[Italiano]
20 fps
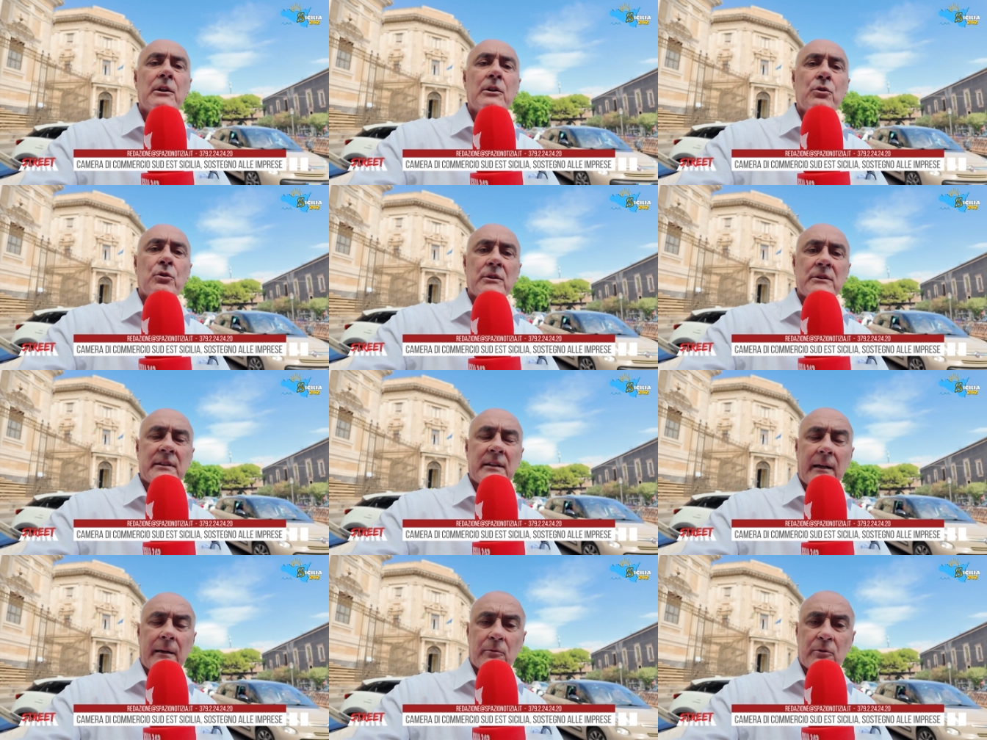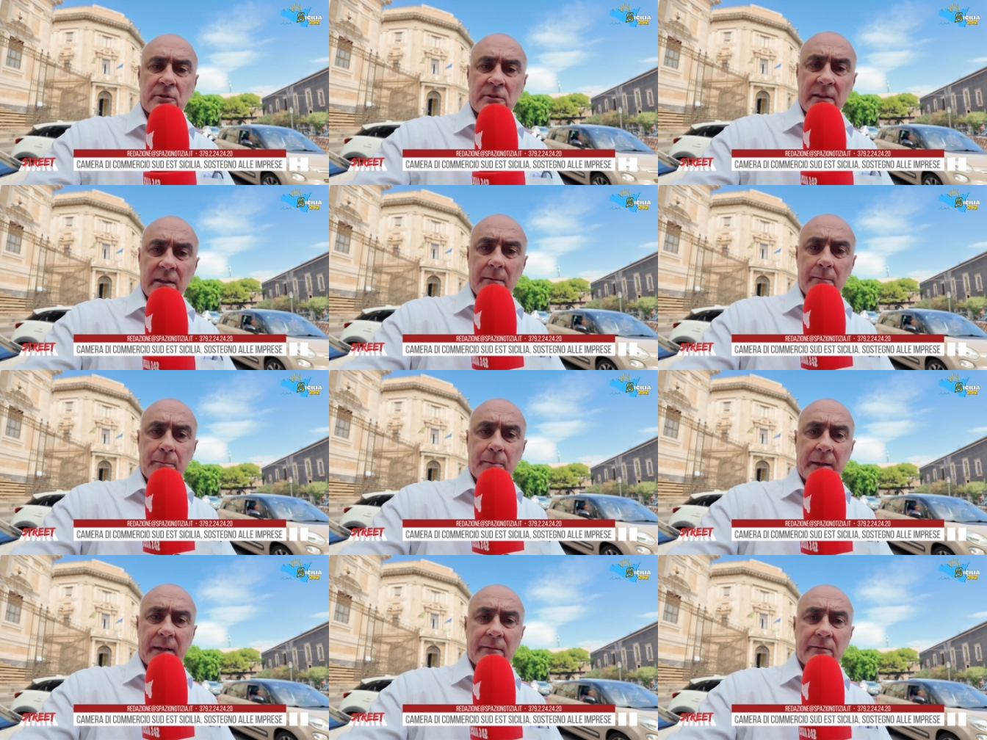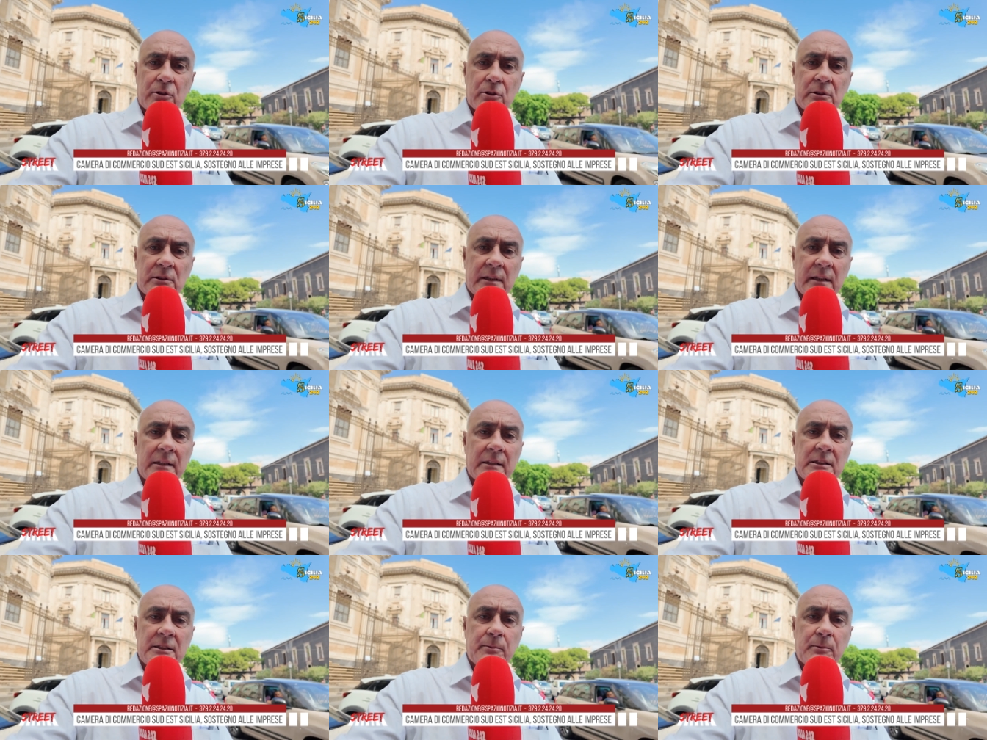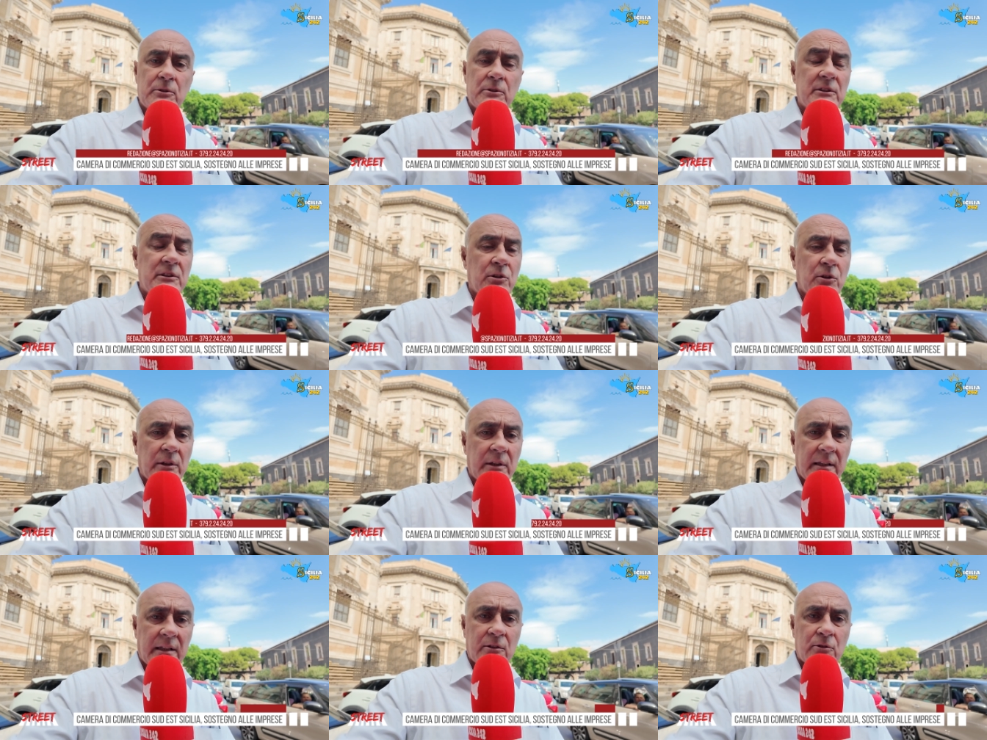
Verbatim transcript: Noi saremo sempre a vostra disposizione e